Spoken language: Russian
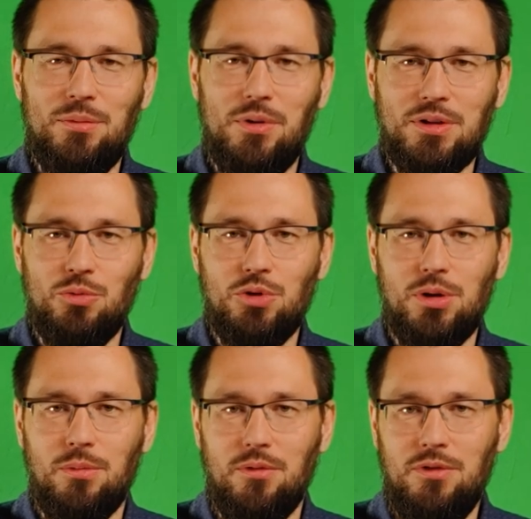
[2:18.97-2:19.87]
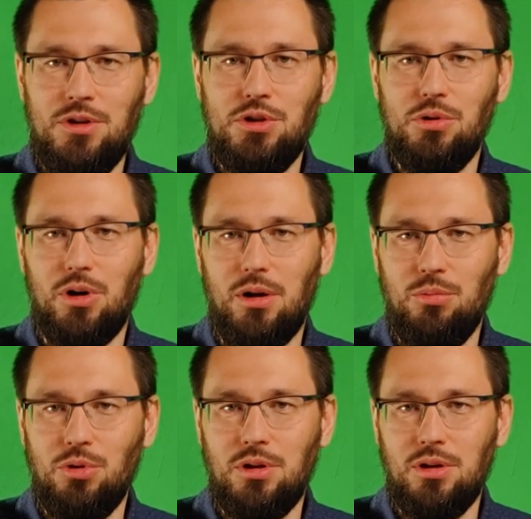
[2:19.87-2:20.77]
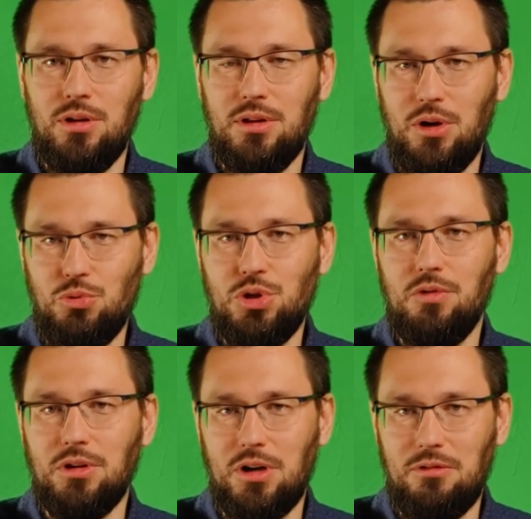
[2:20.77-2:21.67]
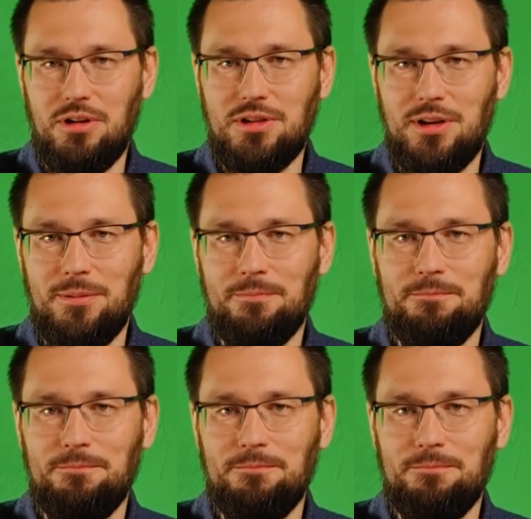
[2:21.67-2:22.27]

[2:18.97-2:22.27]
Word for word: посмотрим видео работы наружного открывателя.